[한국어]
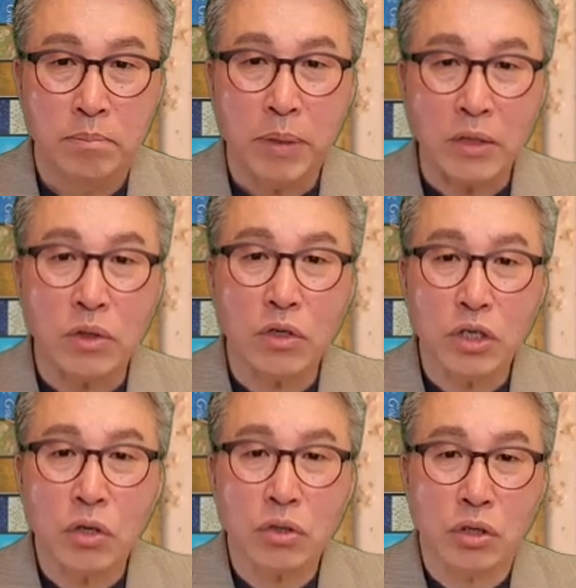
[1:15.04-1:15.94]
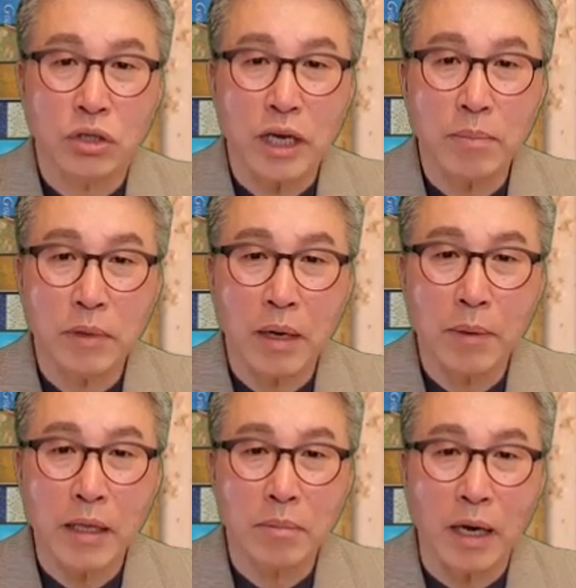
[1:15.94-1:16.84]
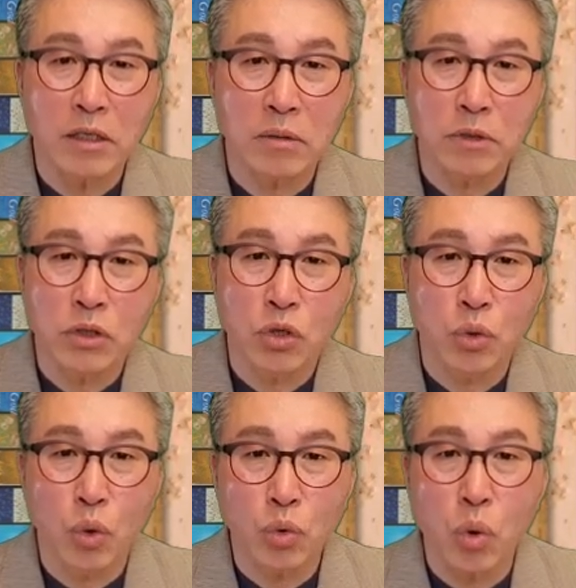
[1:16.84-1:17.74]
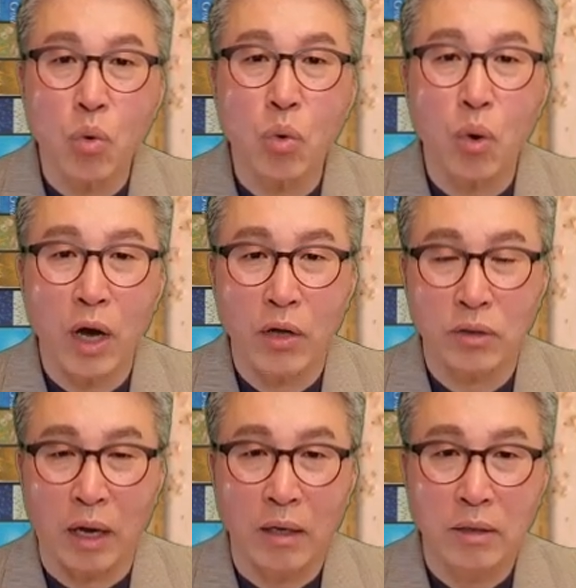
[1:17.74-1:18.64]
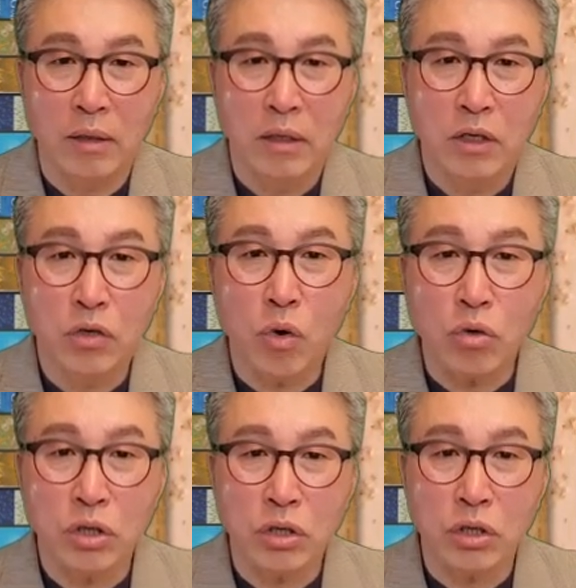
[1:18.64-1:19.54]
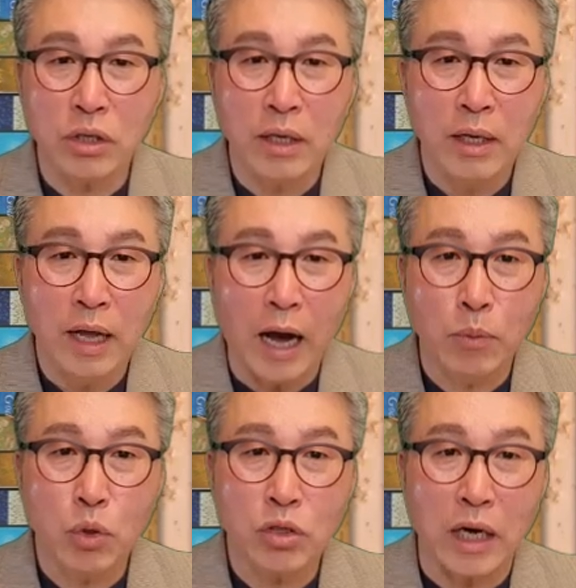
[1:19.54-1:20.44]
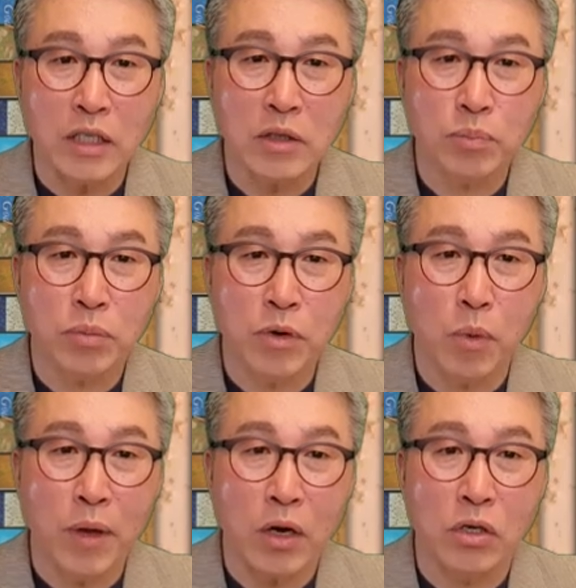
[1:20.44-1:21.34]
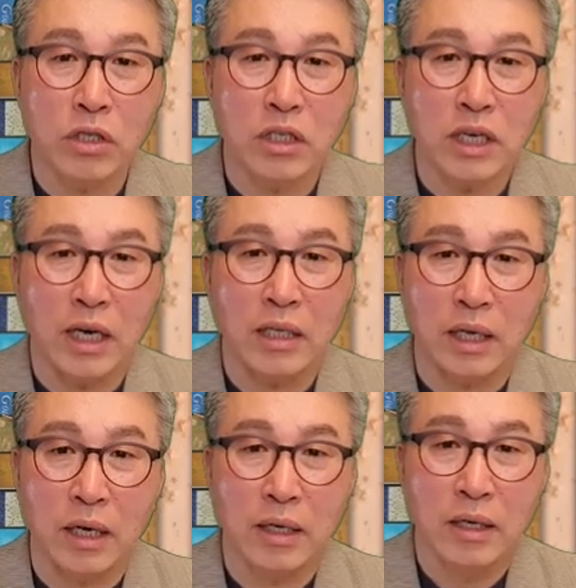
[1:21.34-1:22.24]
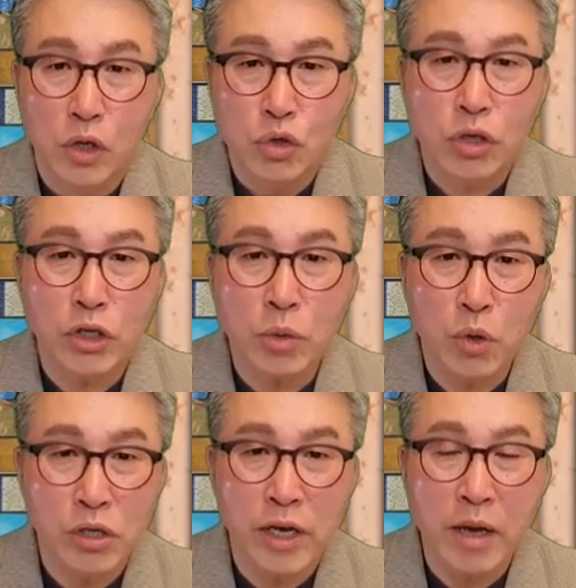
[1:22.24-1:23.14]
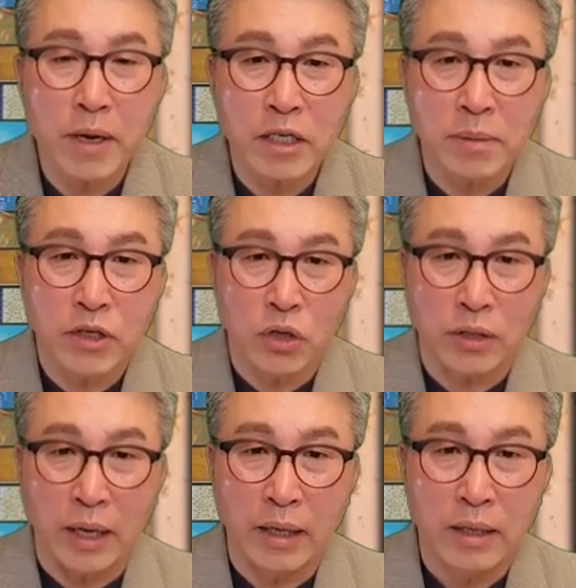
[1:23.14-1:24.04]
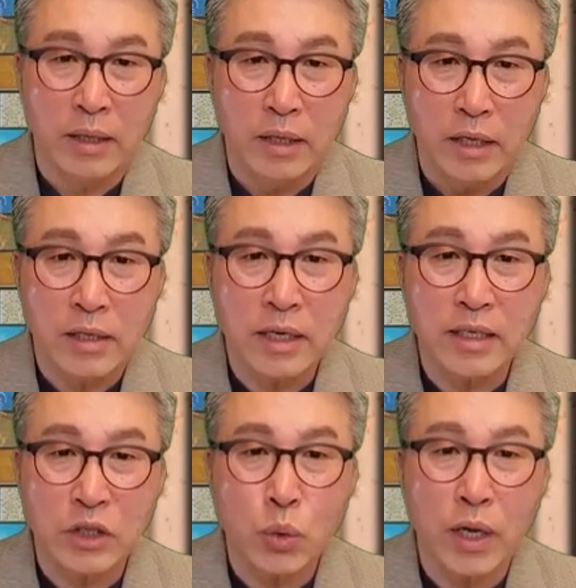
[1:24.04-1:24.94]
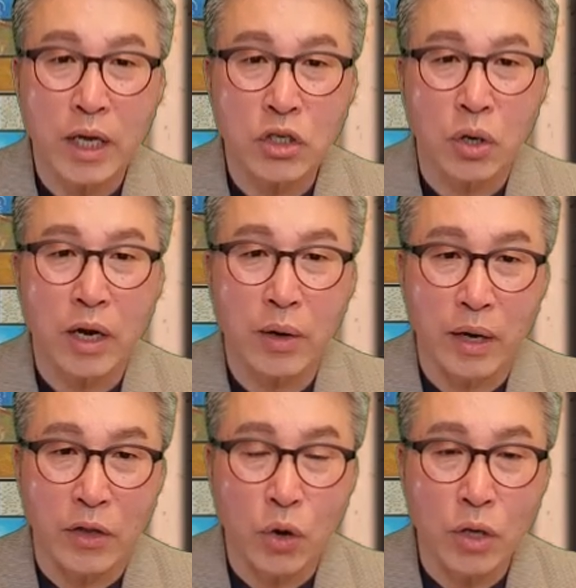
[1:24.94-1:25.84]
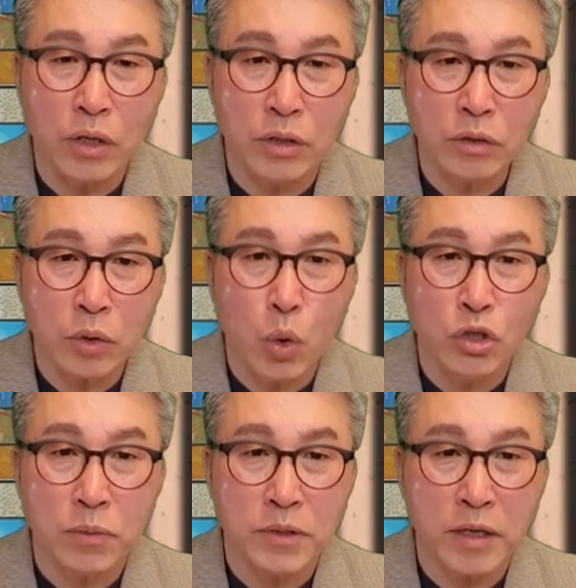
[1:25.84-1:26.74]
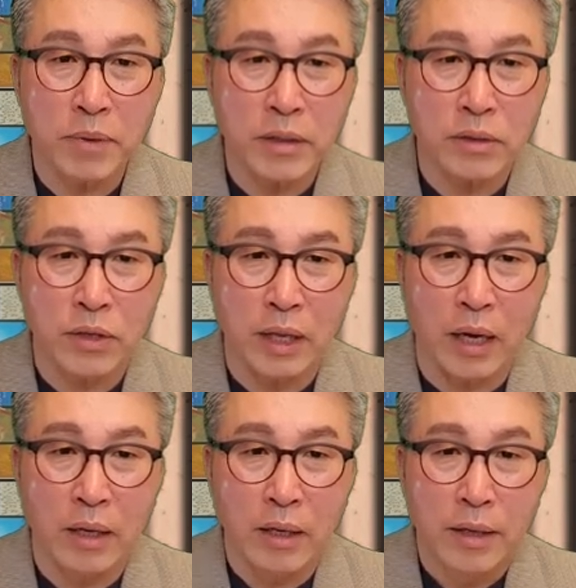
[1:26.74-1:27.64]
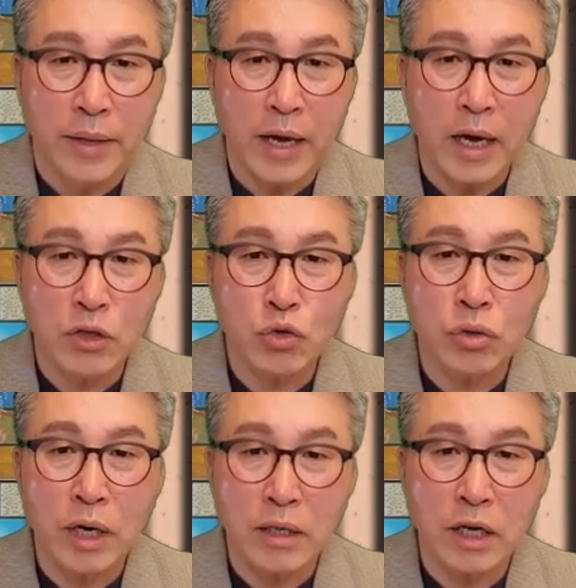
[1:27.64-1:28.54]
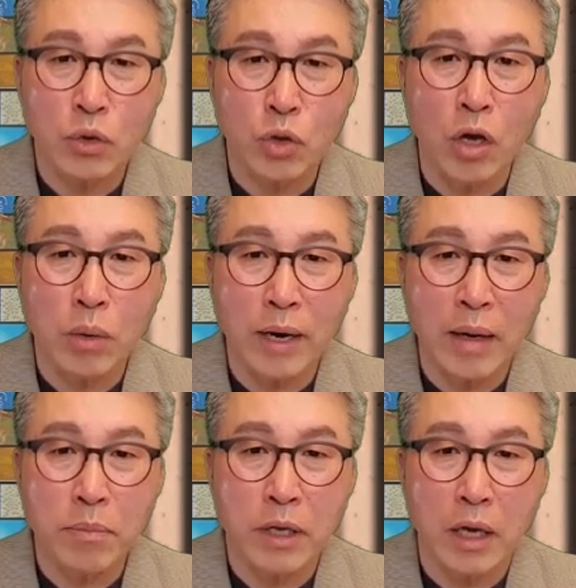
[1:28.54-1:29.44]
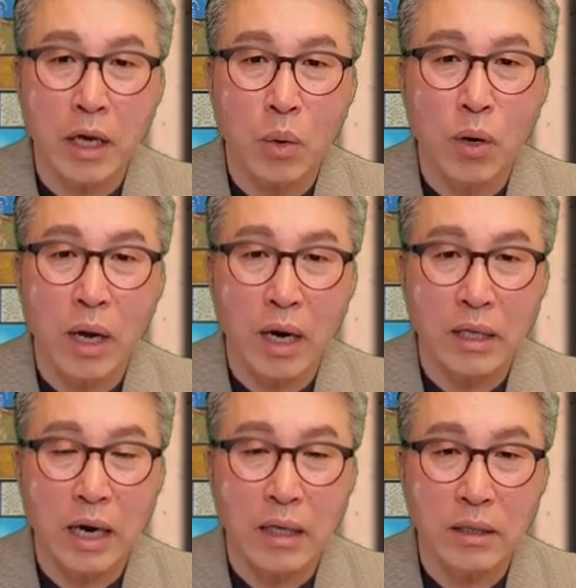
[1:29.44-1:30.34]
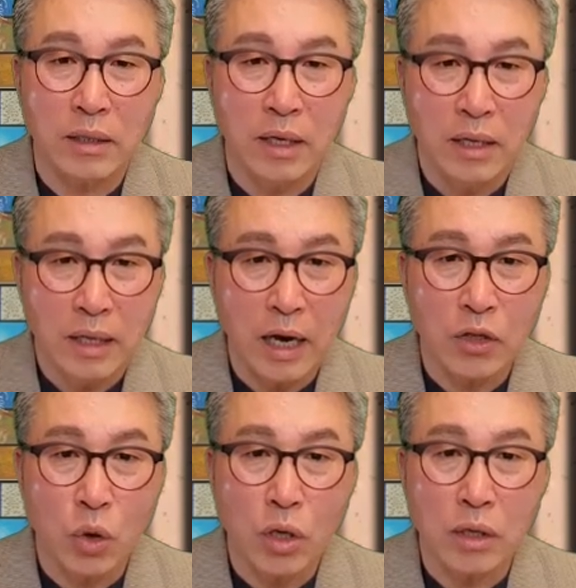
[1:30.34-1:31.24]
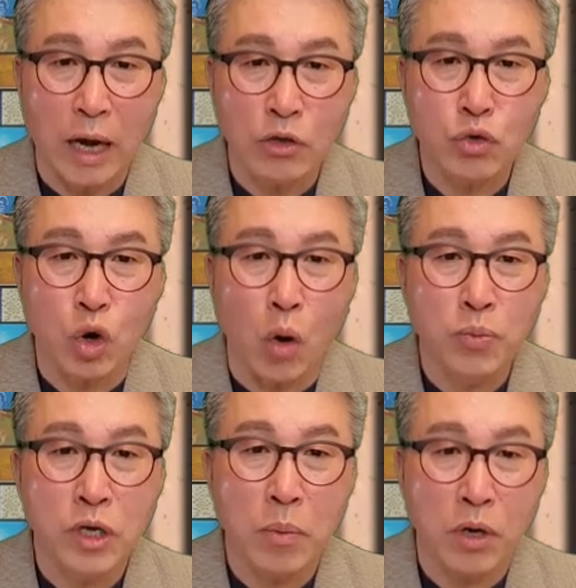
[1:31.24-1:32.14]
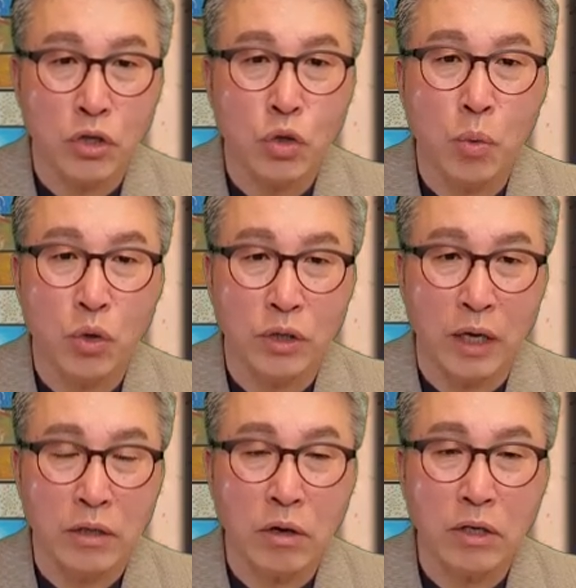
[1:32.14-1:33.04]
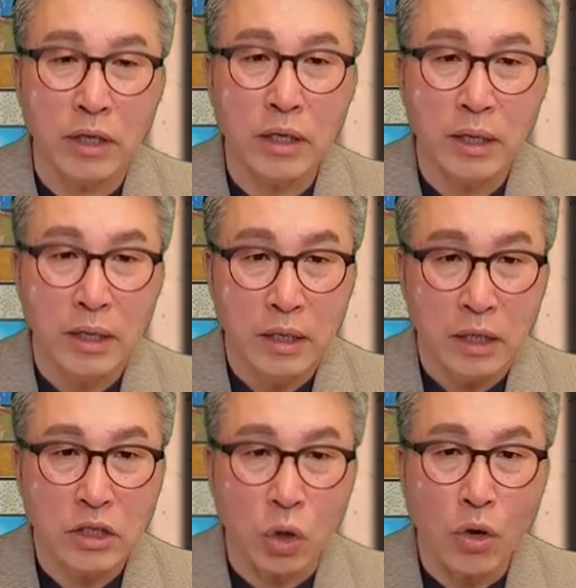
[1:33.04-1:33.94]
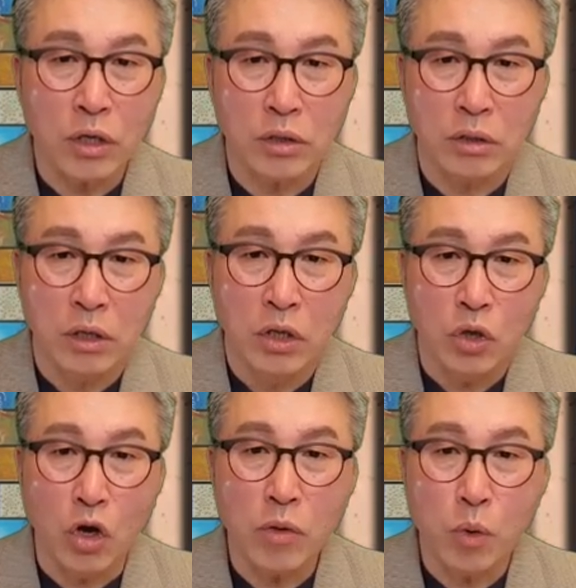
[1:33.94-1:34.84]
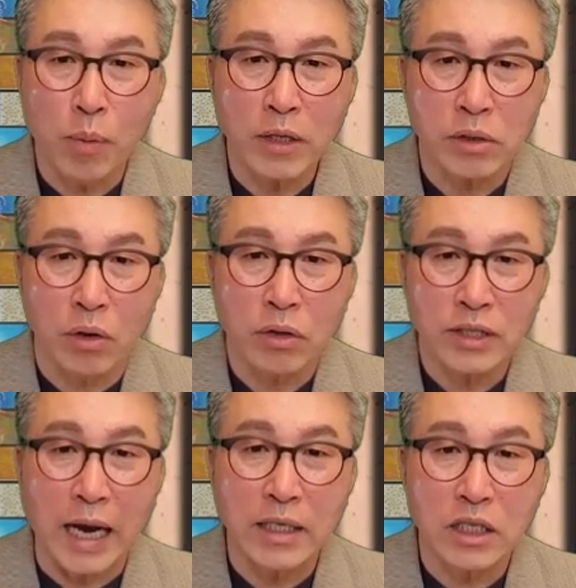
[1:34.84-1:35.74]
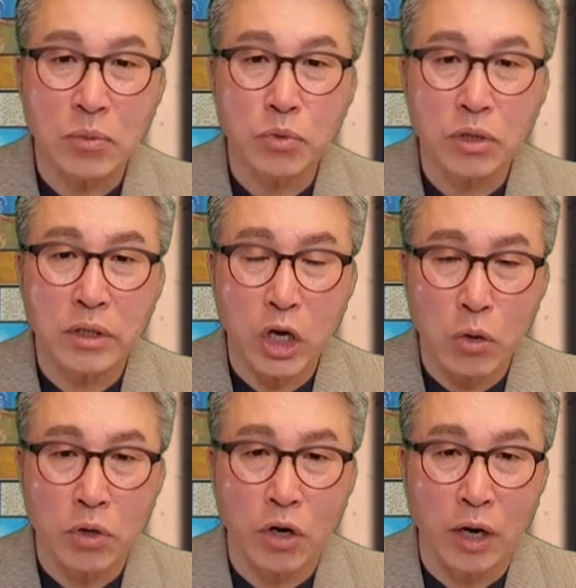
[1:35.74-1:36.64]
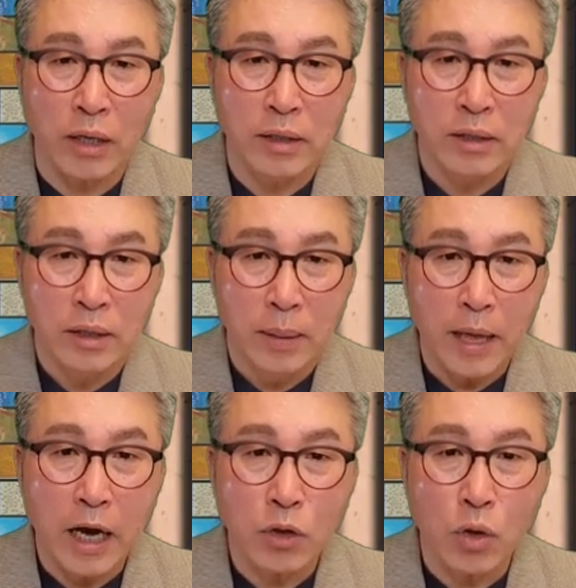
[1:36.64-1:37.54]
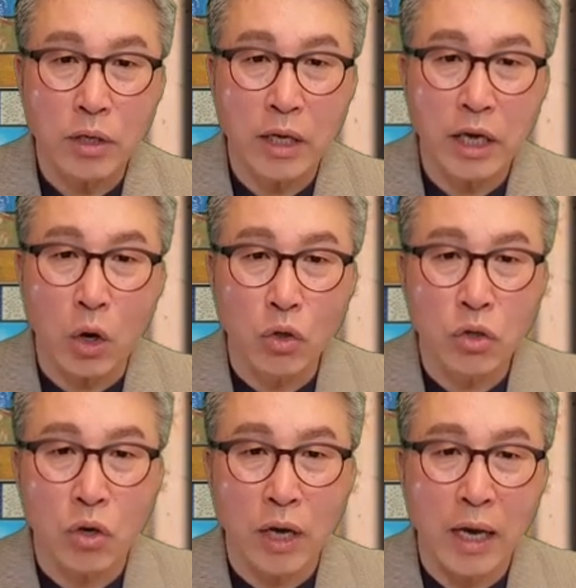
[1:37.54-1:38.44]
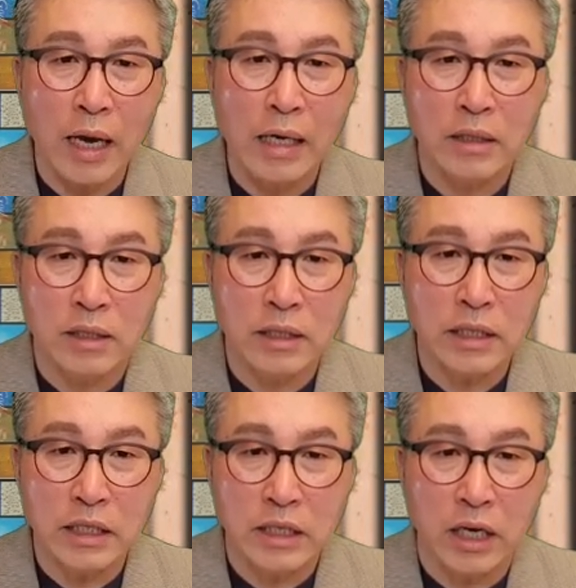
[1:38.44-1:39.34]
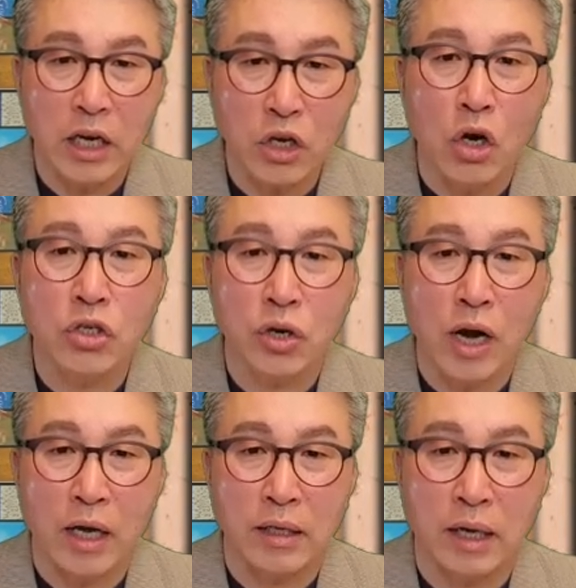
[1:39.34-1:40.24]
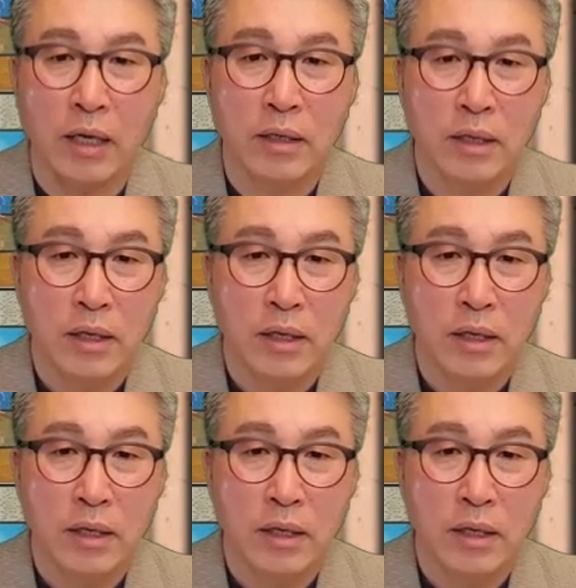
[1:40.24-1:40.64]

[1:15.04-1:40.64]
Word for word: 백성은 이렇듯 참담한 말씀을 듣고 통곡하였다. 그리고 그들은 아무도 장식품을 몸에 걸치지 않았다. 주께서 모세에게 말씀하셨다. 이스라엘 자손에게 전하여라. 너희는 고집이 센 백성이다. 내가 한순간이라도 너희와 함께 올라가다가는 내가 너희를 아주 없애버릴지도 모른다. 그러니 이제 너희는 너희 몸에서 장식물을 떼어버려라. 내가 너희에게 어떻게 해야 할지를 이제 결정하겠다.